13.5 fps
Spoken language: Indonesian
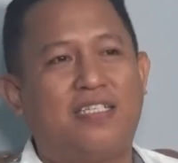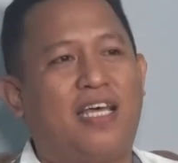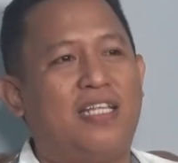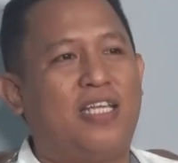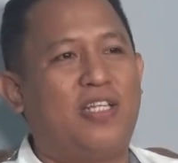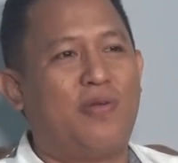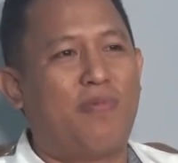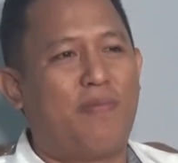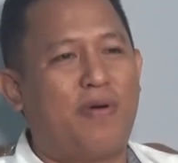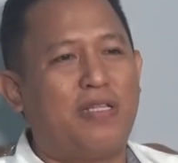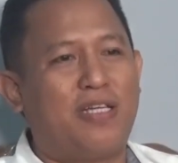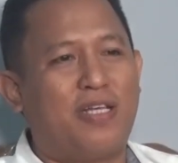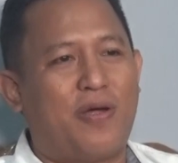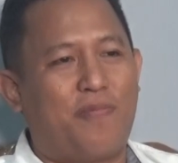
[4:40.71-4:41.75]
saat itu memang
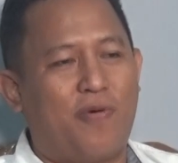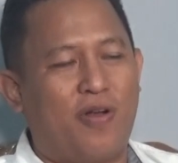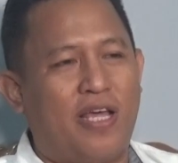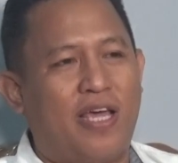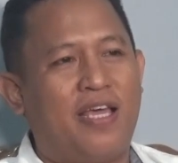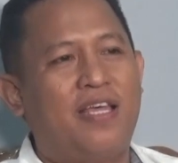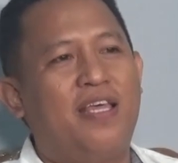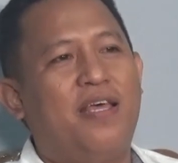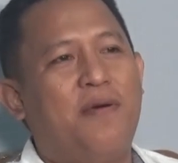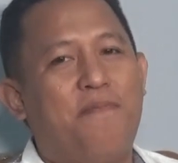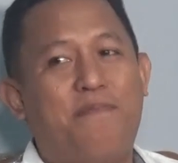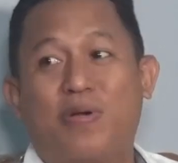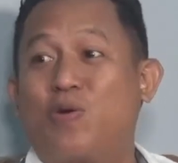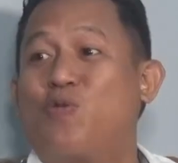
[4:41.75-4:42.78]
tidak boleh
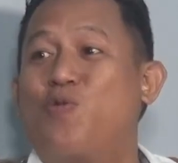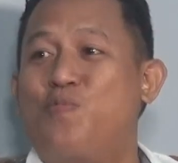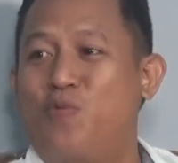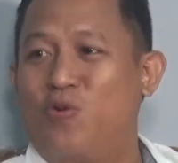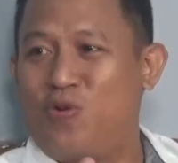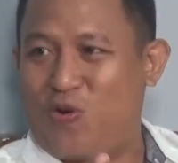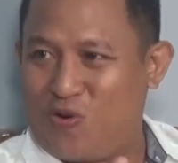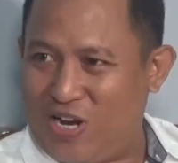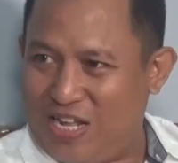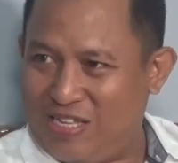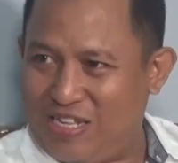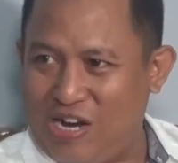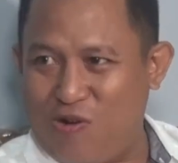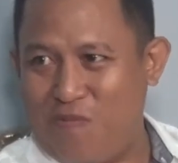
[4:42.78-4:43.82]
berkerumun
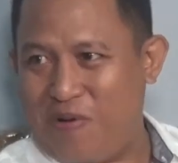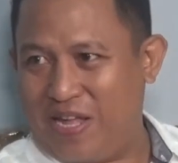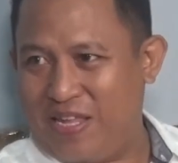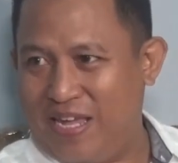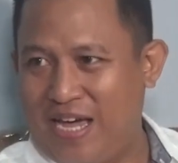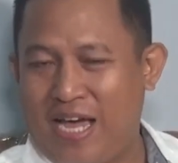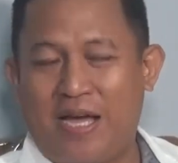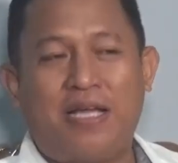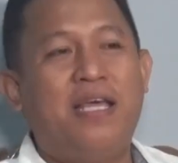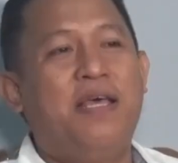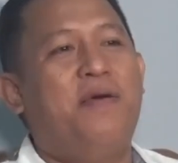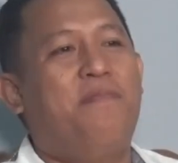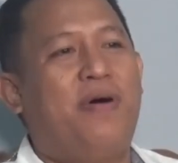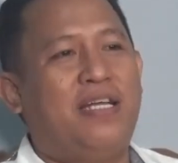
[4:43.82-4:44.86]
orang terlalu banyak
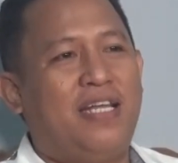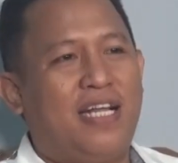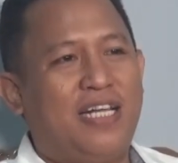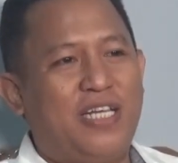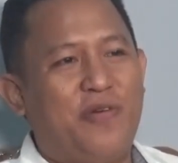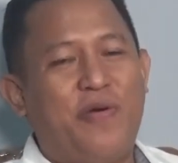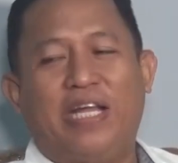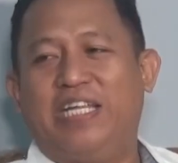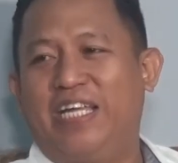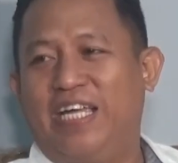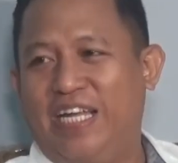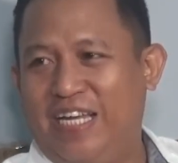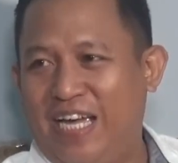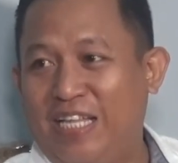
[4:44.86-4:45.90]
mhm. padahal di wedding
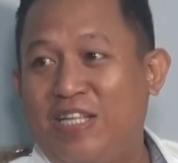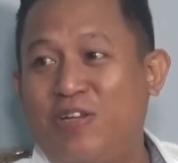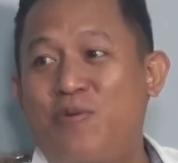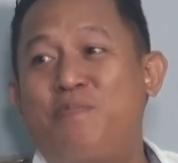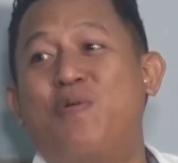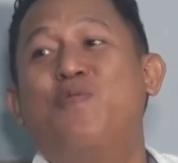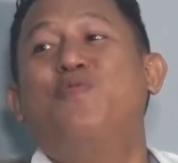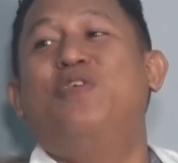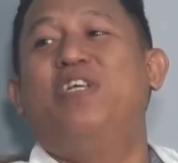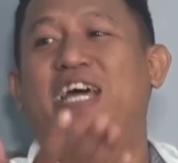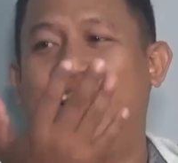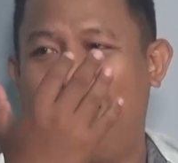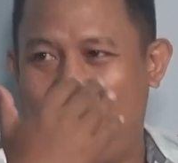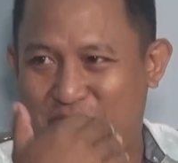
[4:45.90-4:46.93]
ini kan tentunya
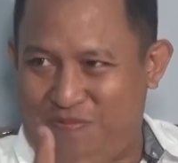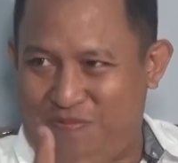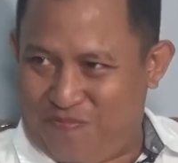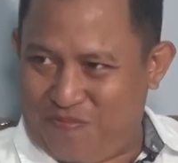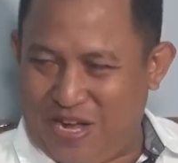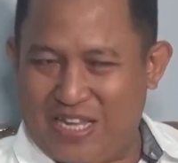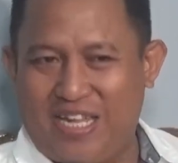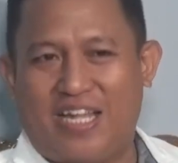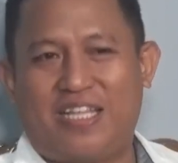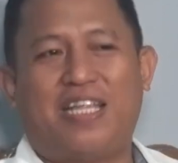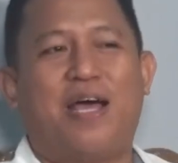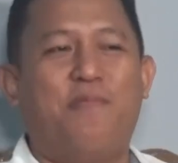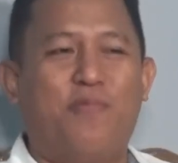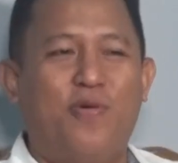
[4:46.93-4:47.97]
mengundang banyak
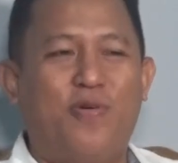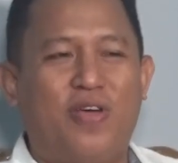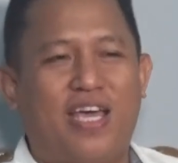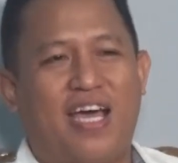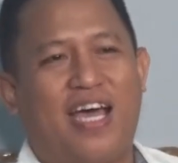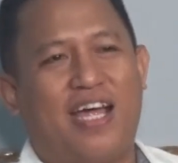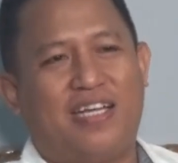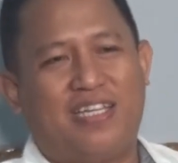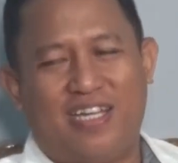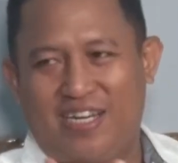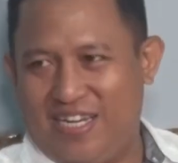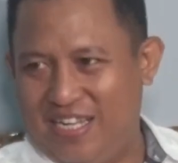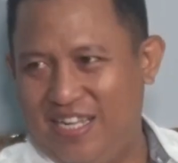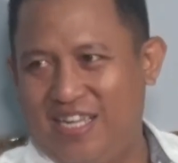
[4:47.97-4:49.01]
tamu yang
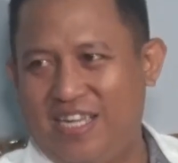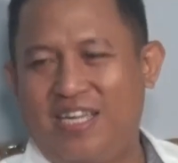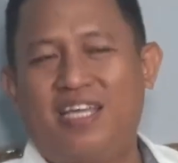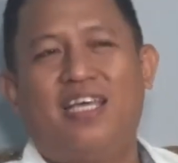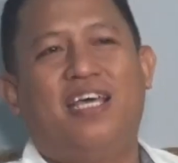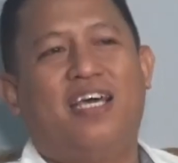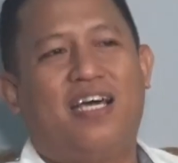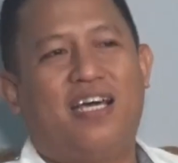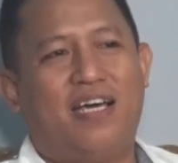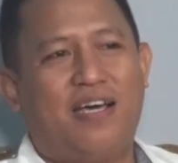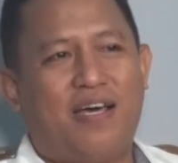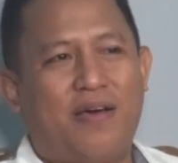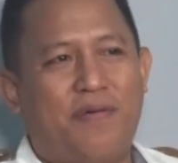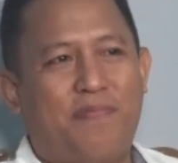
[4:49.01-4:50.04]
hadir di
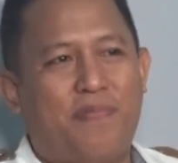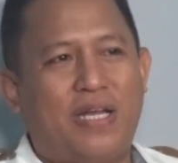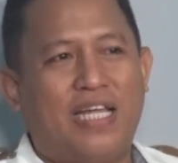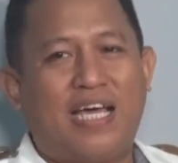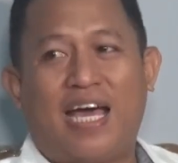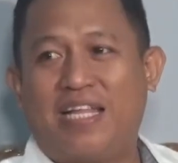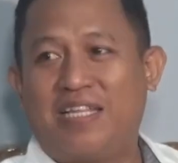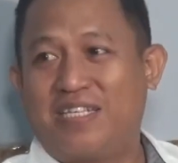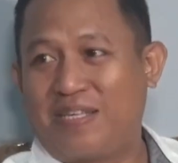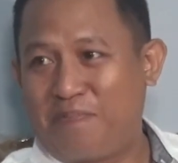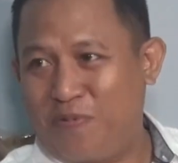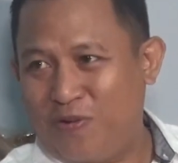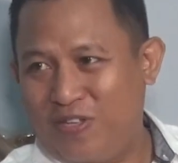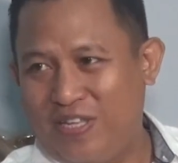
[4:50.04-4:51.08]
uh, pernikahan
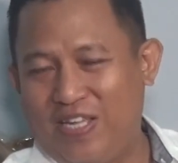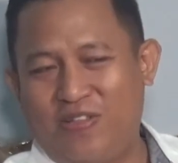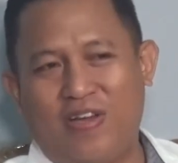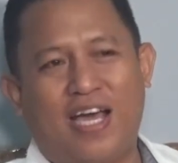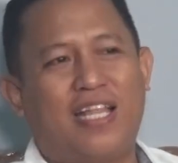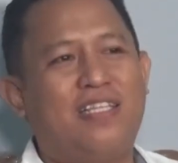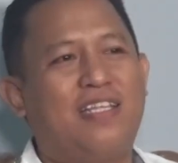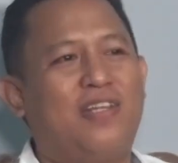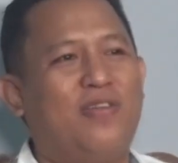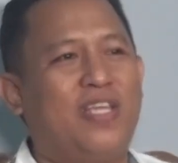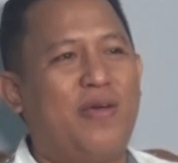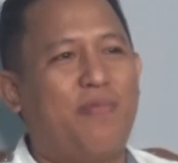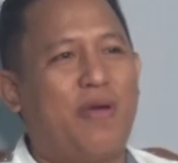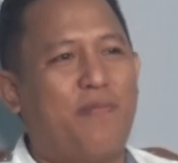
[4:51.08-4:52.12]
tersebut gitu kan
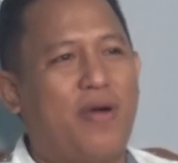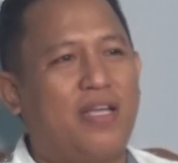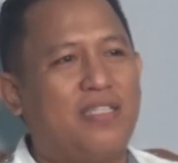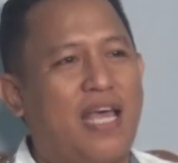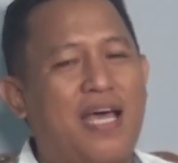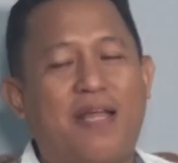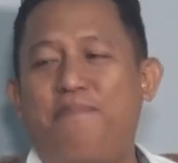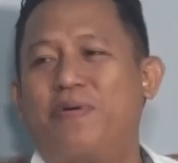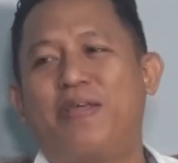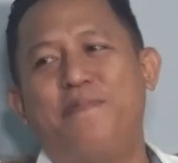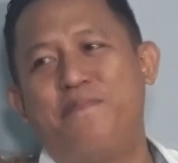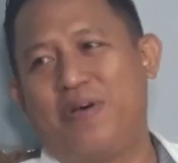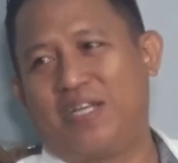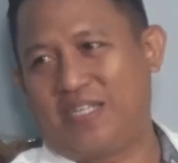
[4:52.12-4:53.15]
tentunya memang sangat
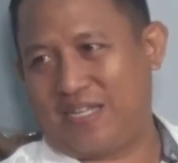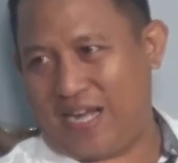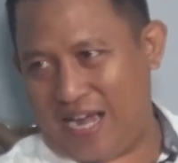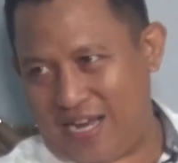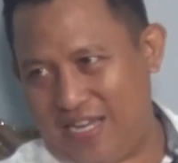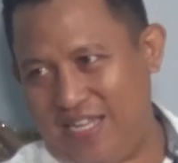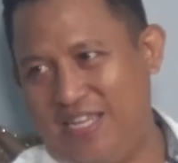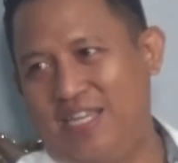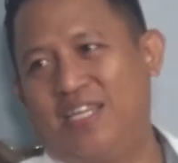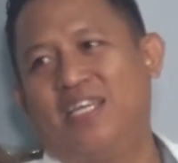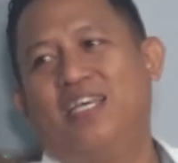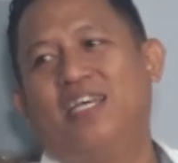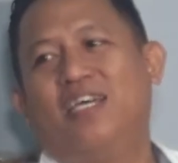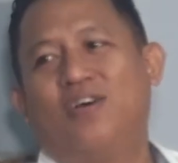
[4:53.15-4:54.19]
berimbas sekali
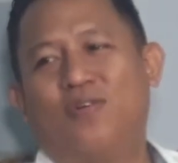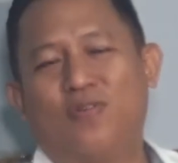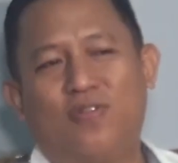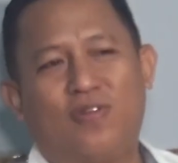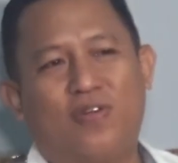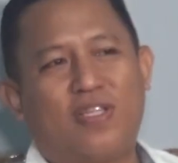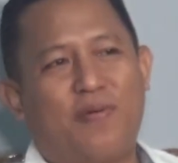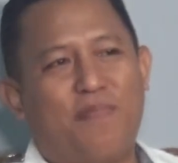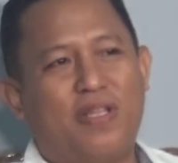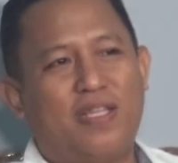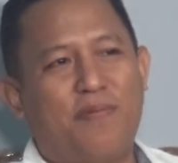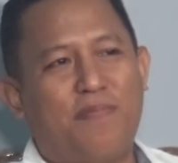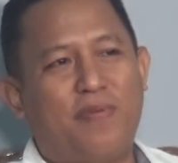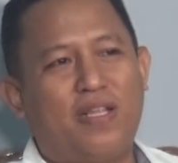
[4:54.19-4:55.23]
mhm untuk
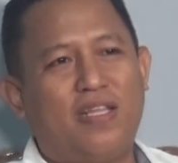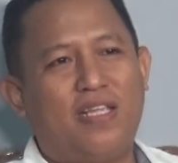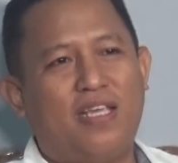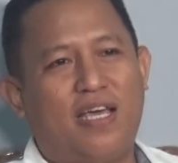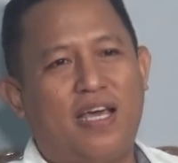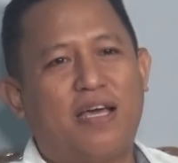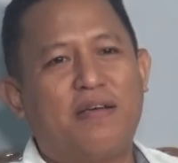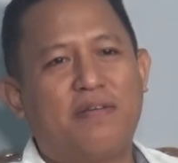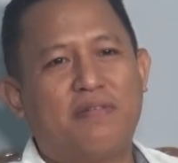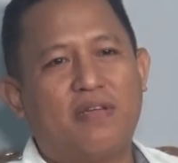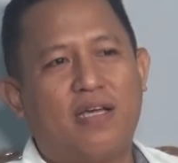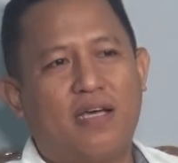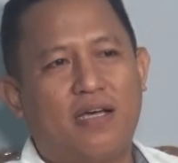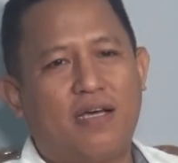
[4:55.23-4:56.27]
teman-teman yang
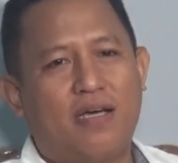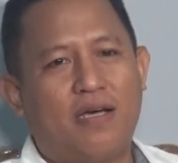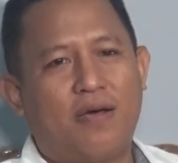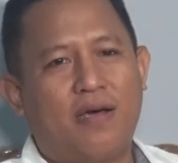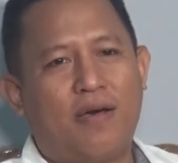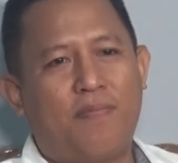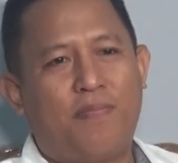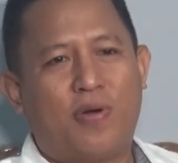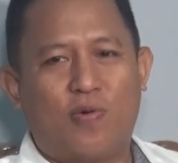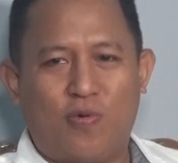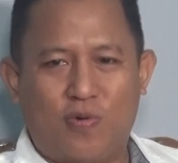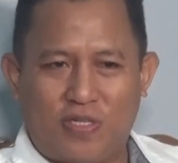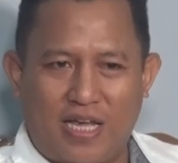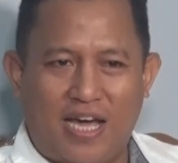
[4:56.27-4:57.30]
uh,
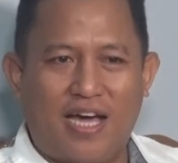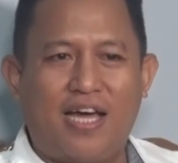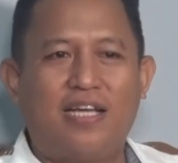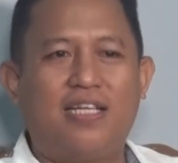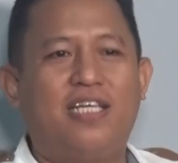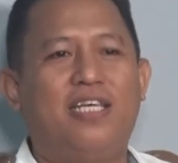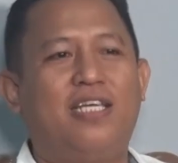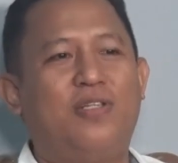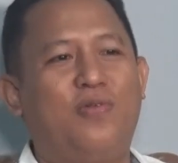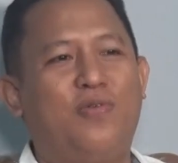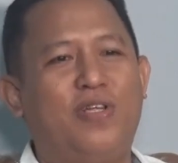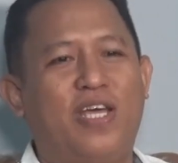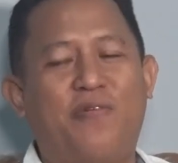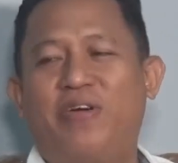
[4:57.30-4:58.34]
berusaha di
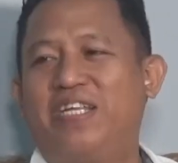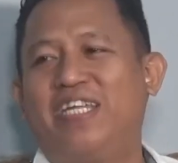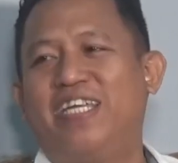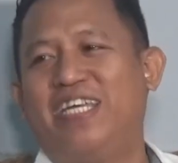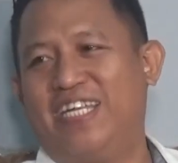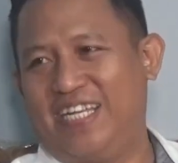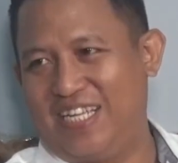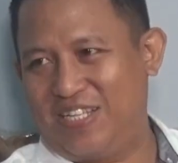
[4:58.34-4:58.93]
dunia wedding ini.